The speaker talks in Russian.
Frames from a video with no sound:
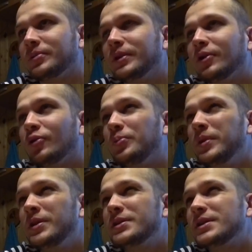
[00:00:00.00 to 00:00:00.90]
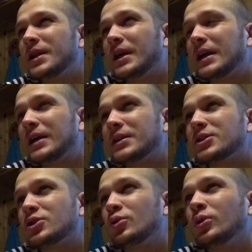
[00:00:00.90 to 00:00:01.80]
было купить за
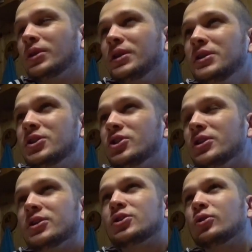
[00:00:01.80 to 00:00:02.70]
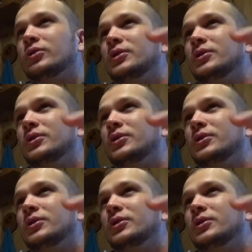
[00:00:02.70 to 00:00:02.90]
100 тысяч или 100